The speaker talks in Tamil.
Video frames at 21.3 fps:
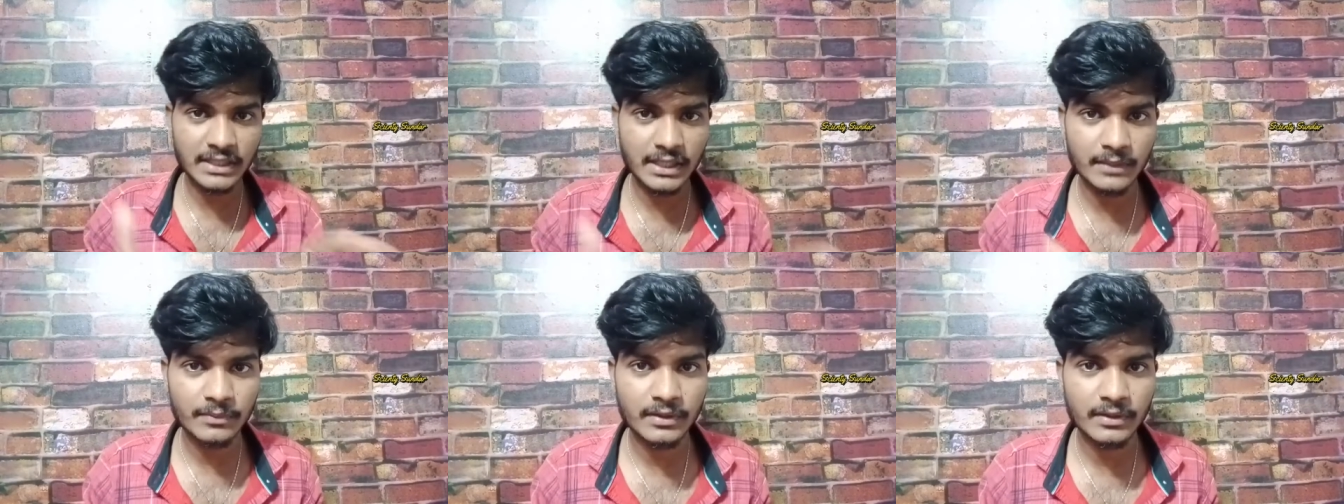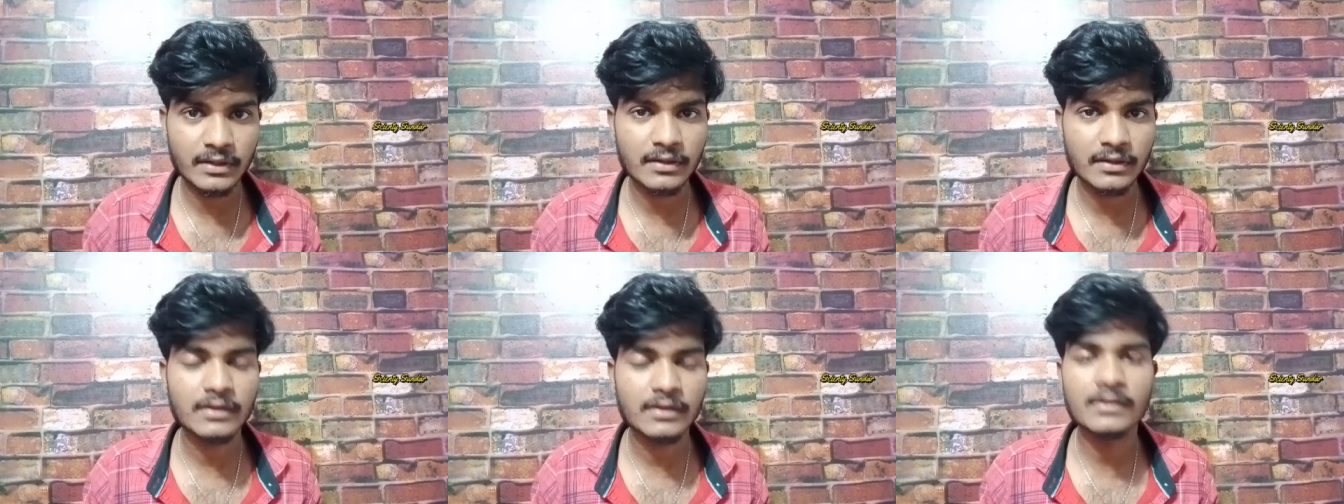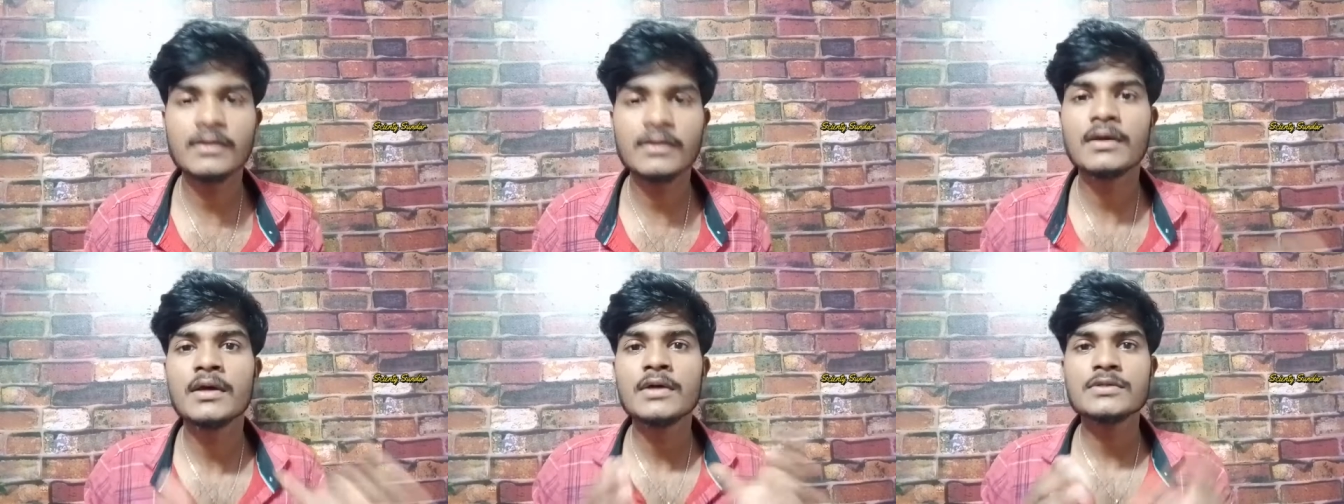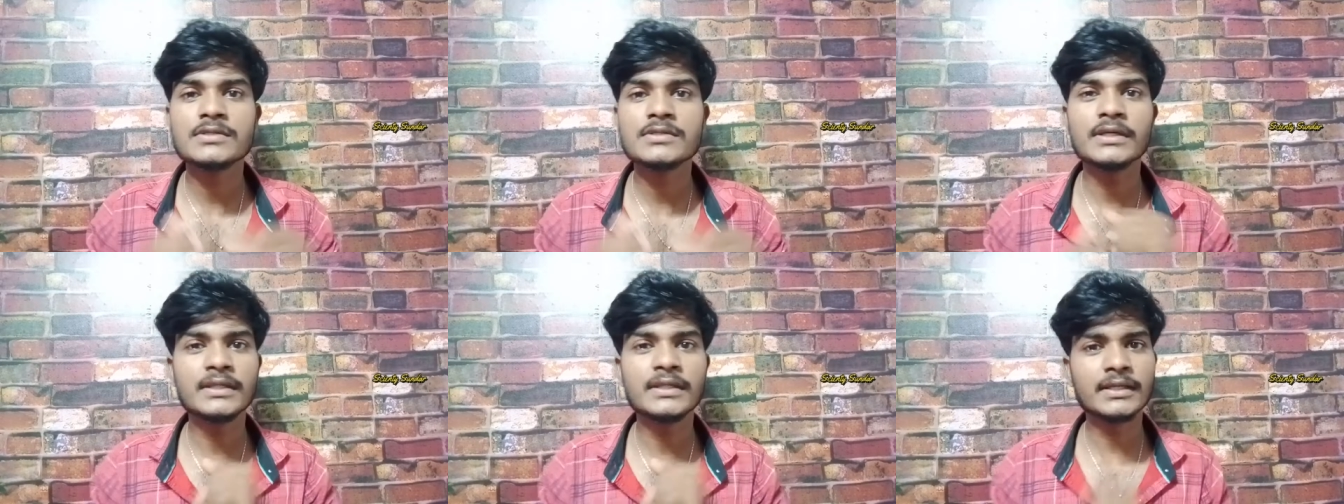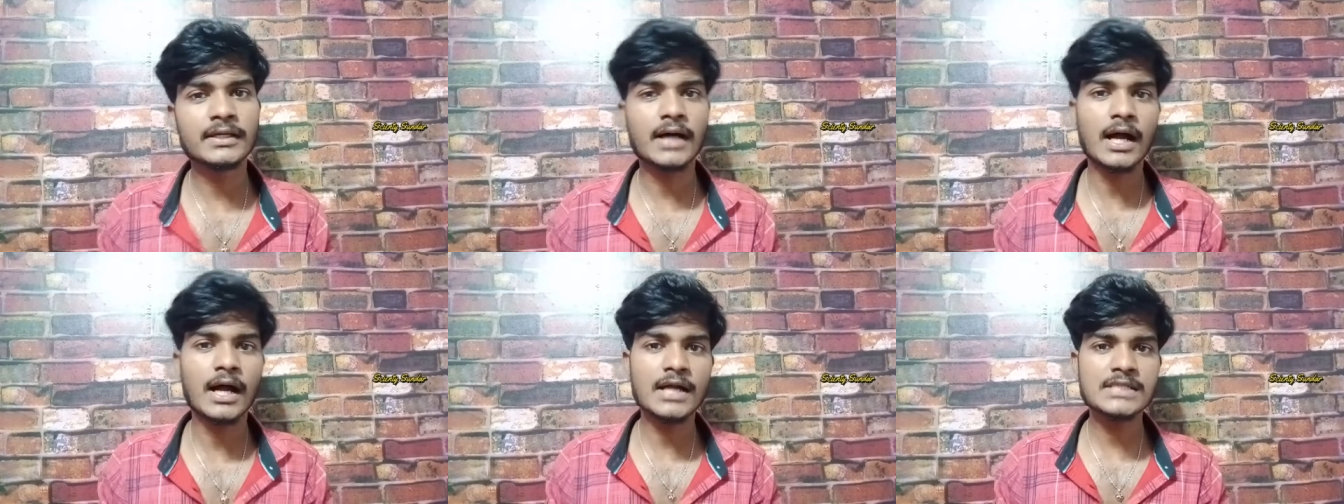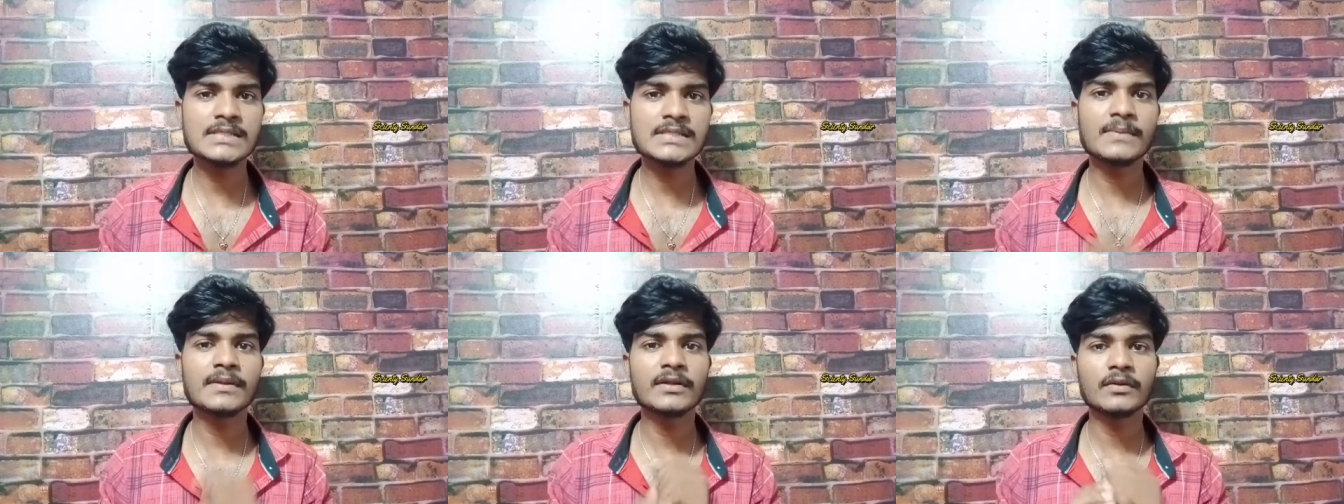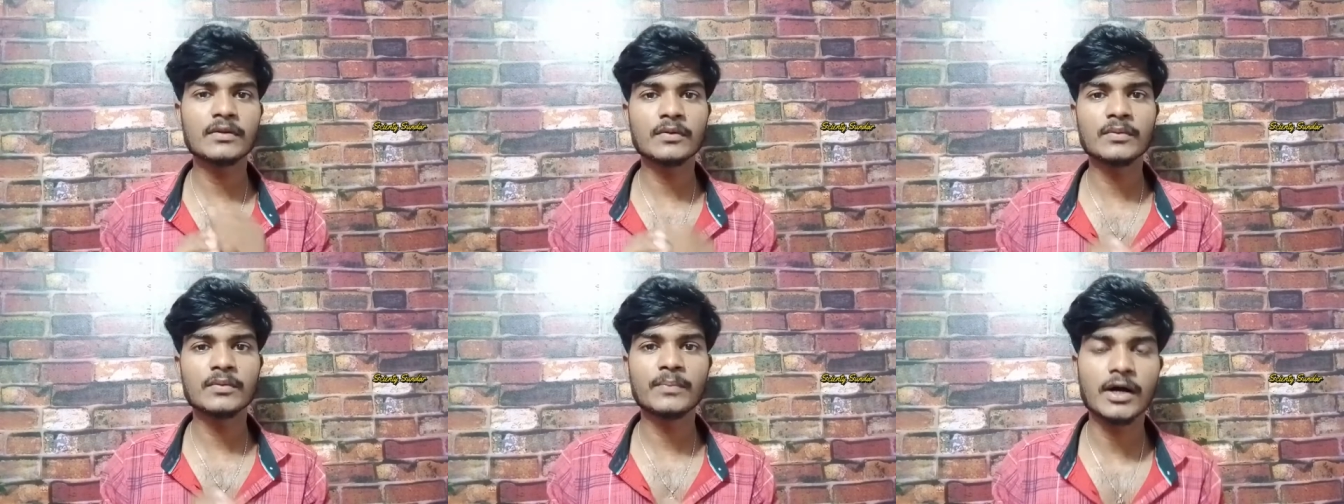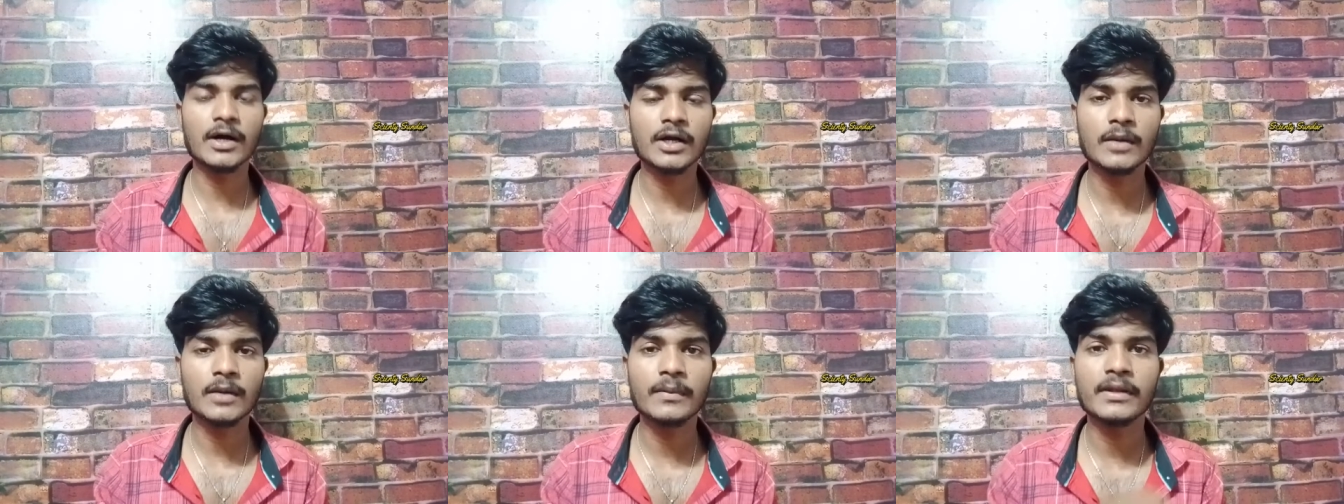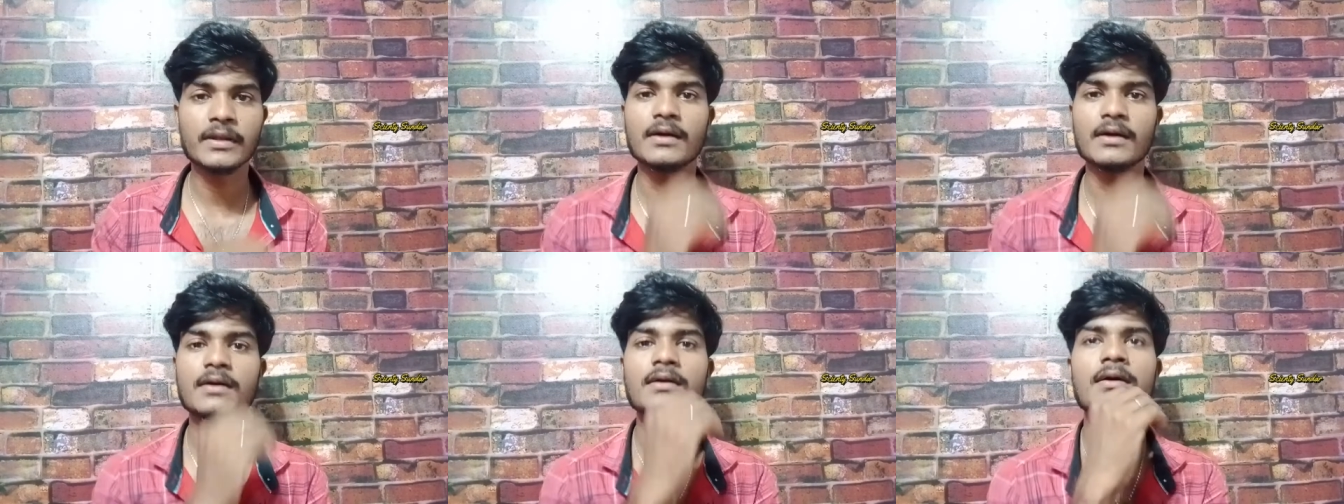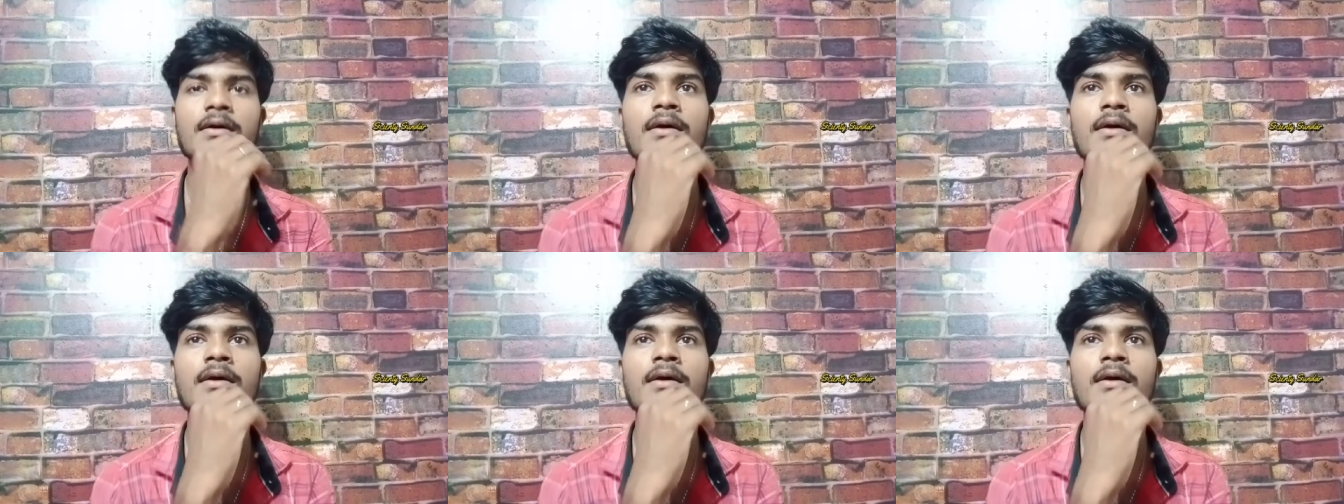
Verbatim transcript: ஏற்பட்டிருக்கு ஸோ இந்த கான்செப்ட் அப்படி பார்க்க அப்படின்னா